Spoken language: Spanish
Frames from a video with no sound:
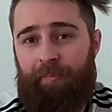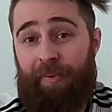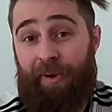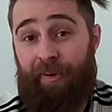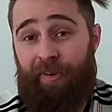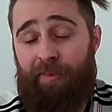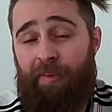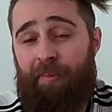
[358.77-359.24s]

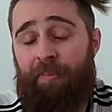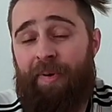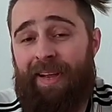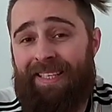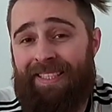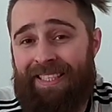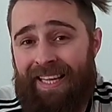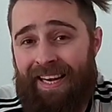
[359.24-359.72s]
Pero ¿cómo
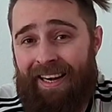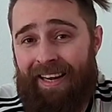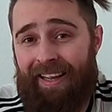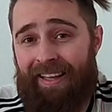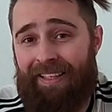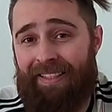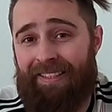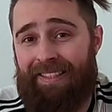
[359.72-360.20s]
puede ser
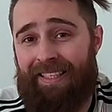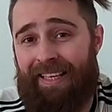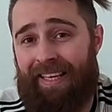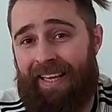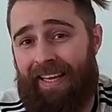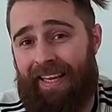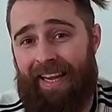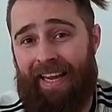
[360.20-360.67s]

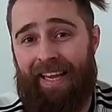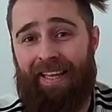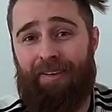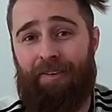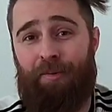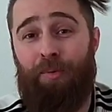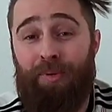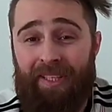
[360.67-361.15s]
que
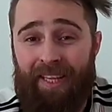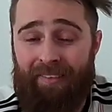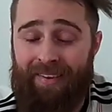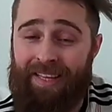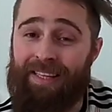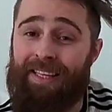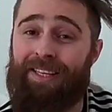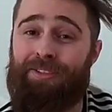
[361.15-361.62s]

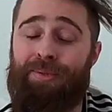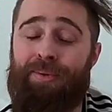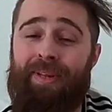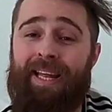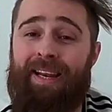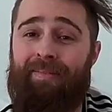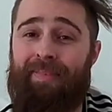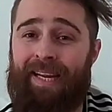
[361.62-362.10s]
Justamente el
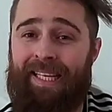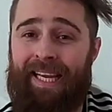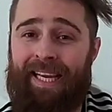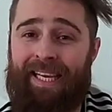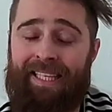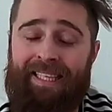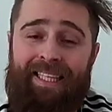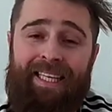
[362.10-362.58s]
sur de
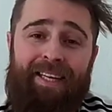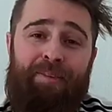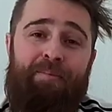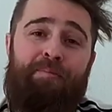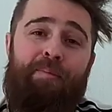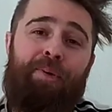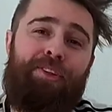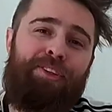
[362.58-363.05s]
Alemania, que tiene
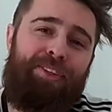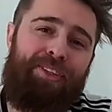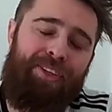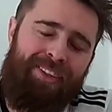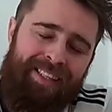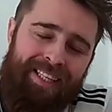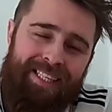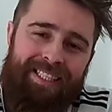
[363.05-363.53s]
un
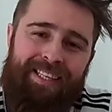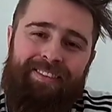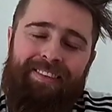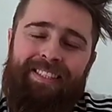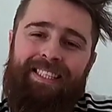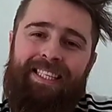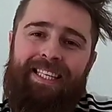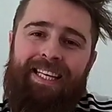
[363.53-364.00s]
montón de
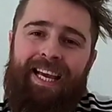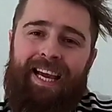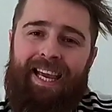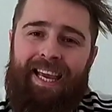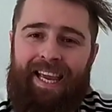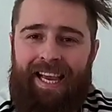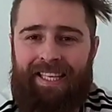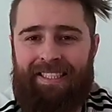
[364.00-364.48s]
cervecerías que